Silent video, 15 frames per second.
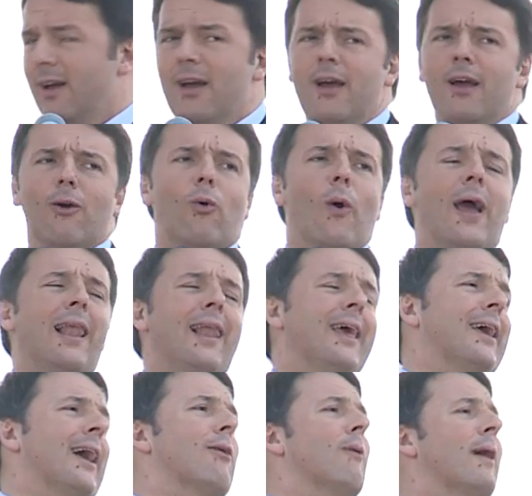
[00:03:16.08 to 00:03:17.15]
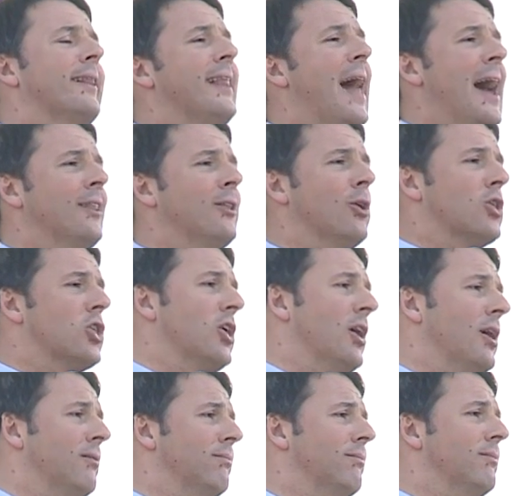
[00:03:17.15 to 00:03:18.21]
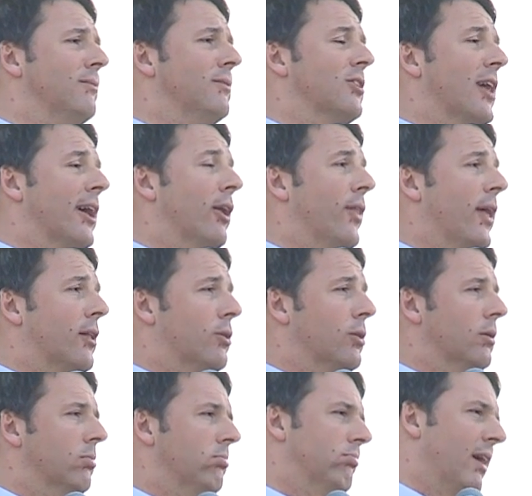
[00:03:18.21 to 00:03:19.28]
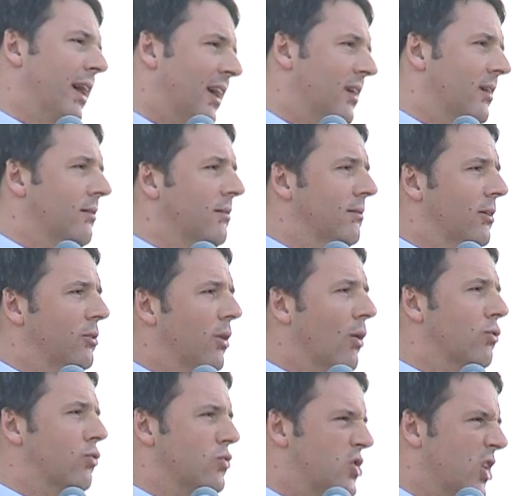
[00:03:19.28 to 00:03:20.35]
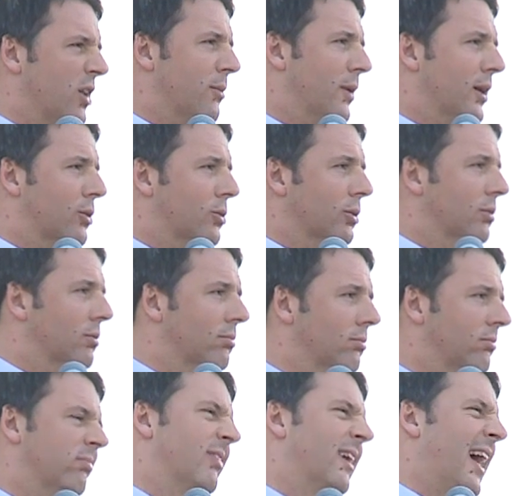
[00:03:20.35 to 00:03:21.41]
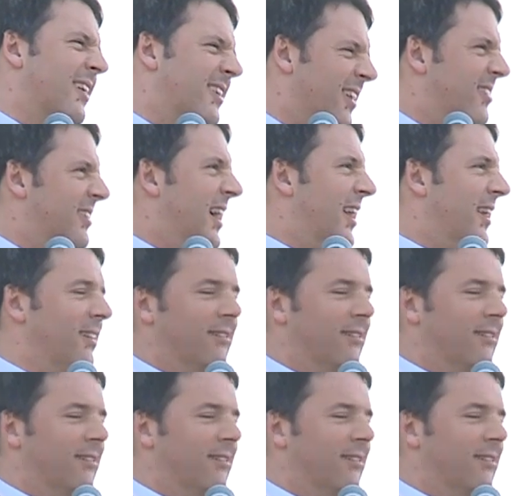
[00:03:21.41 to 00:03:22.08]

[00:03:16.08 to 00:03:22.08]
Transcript: quelli che guardandoci ci hanno detto, ehi, ti do un suggerimento, lascia stare,